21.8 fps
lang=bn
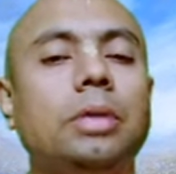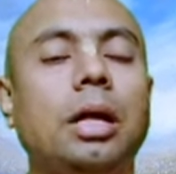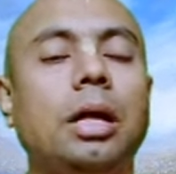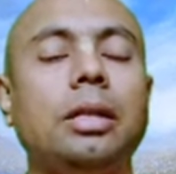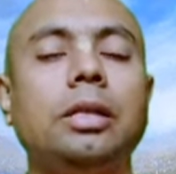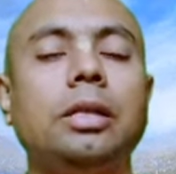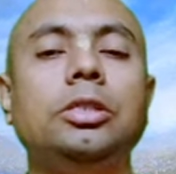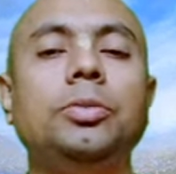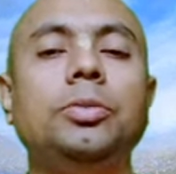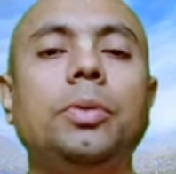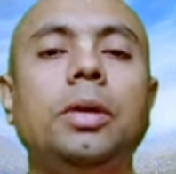
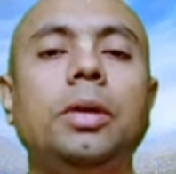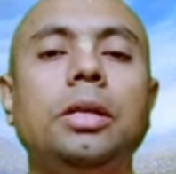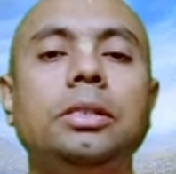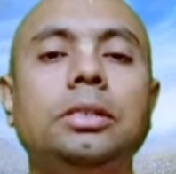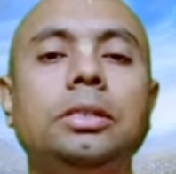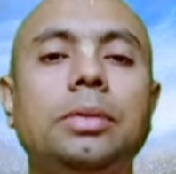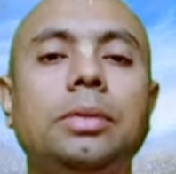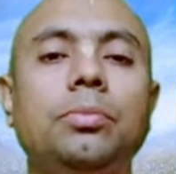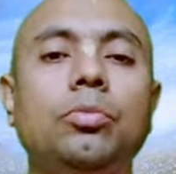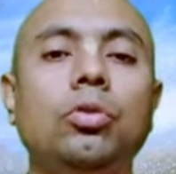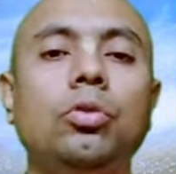তাদের
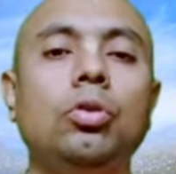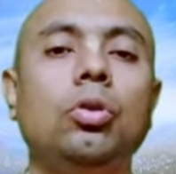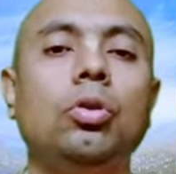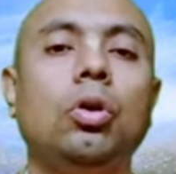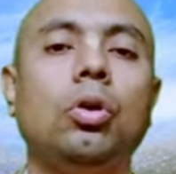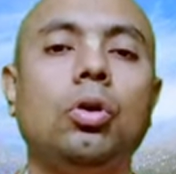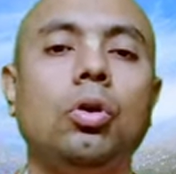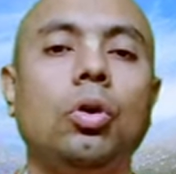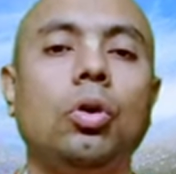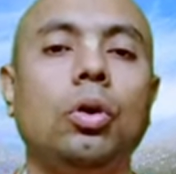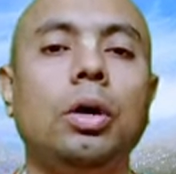জীবনের যে মূল
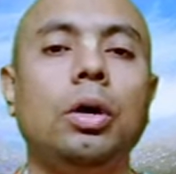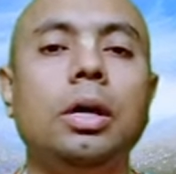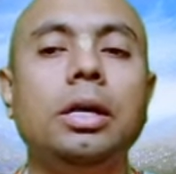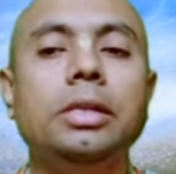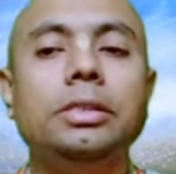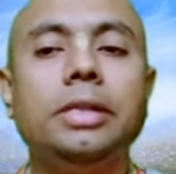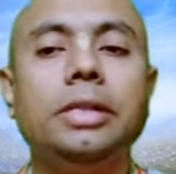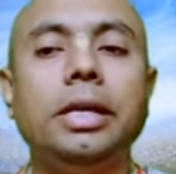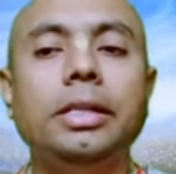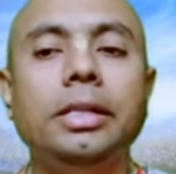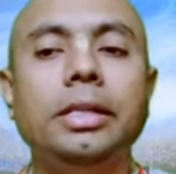লক্ষ্য
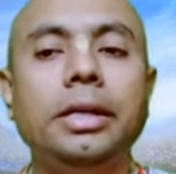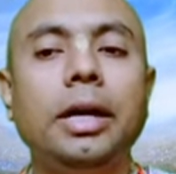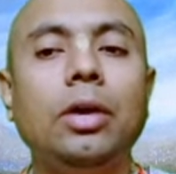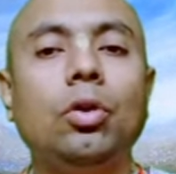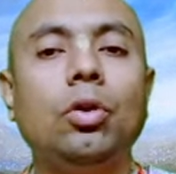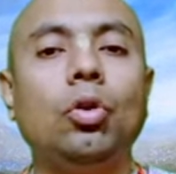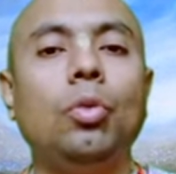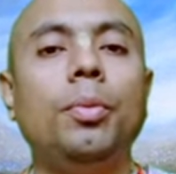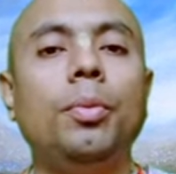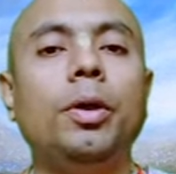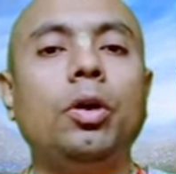সেই দিকে
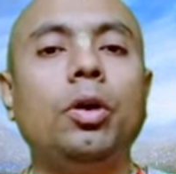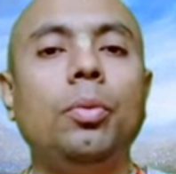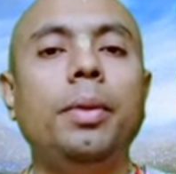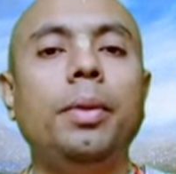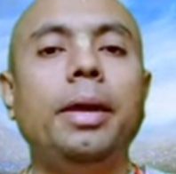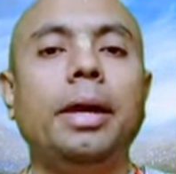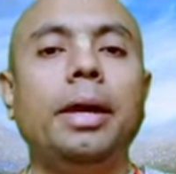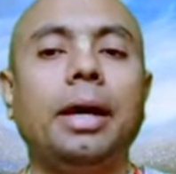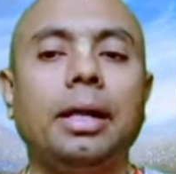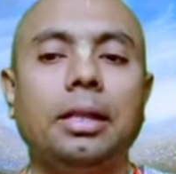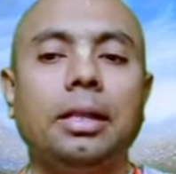ক্রমে
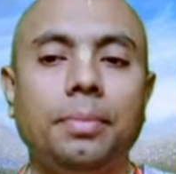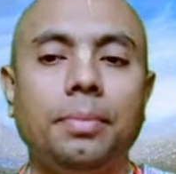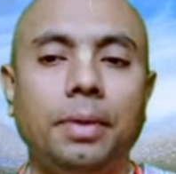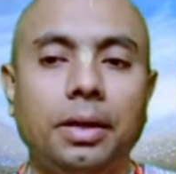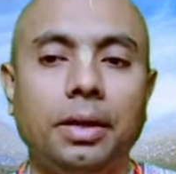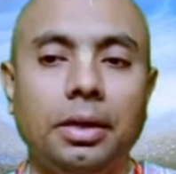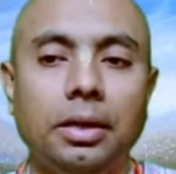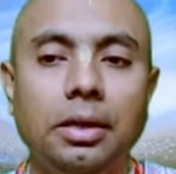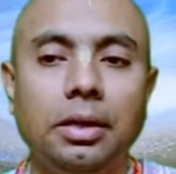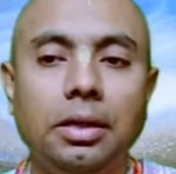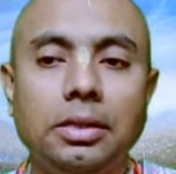ক্রমে এগাতে
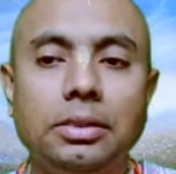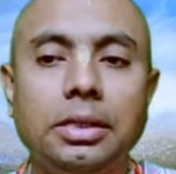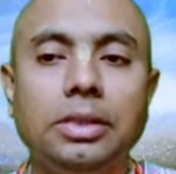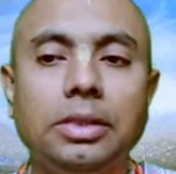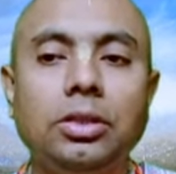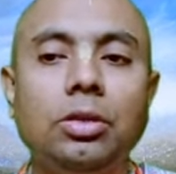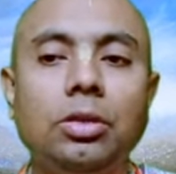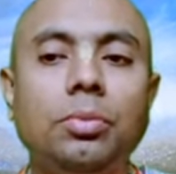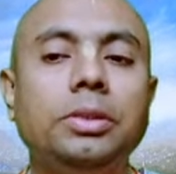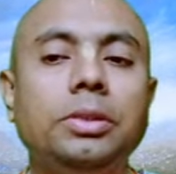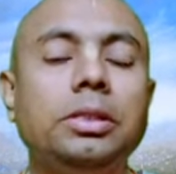পারে
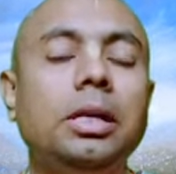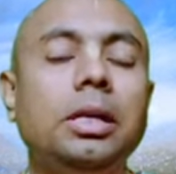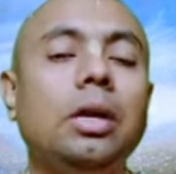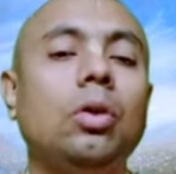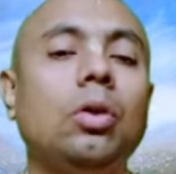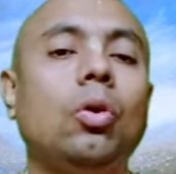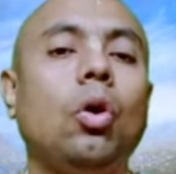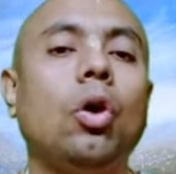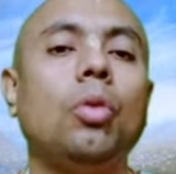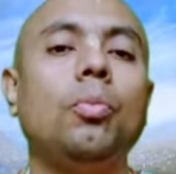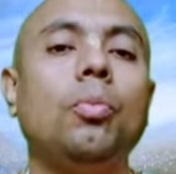সেই জন্য বলছেন
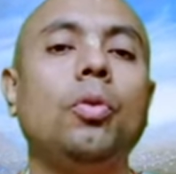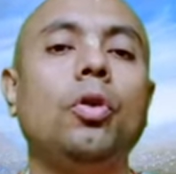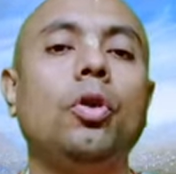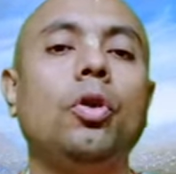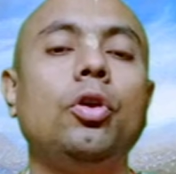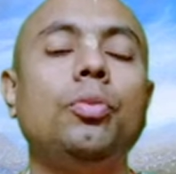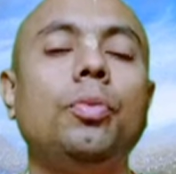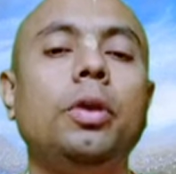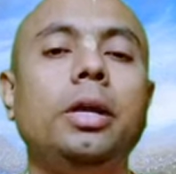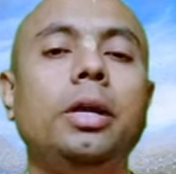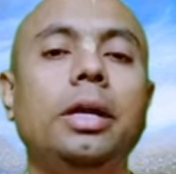না
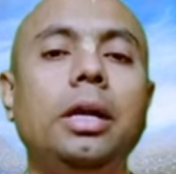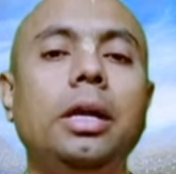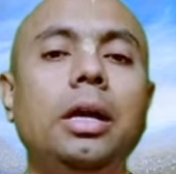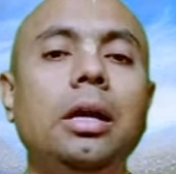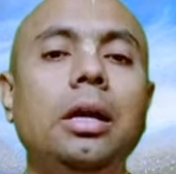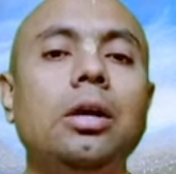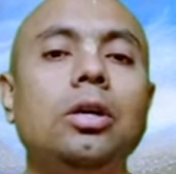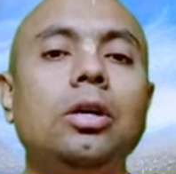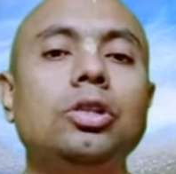কর্মনৈব হি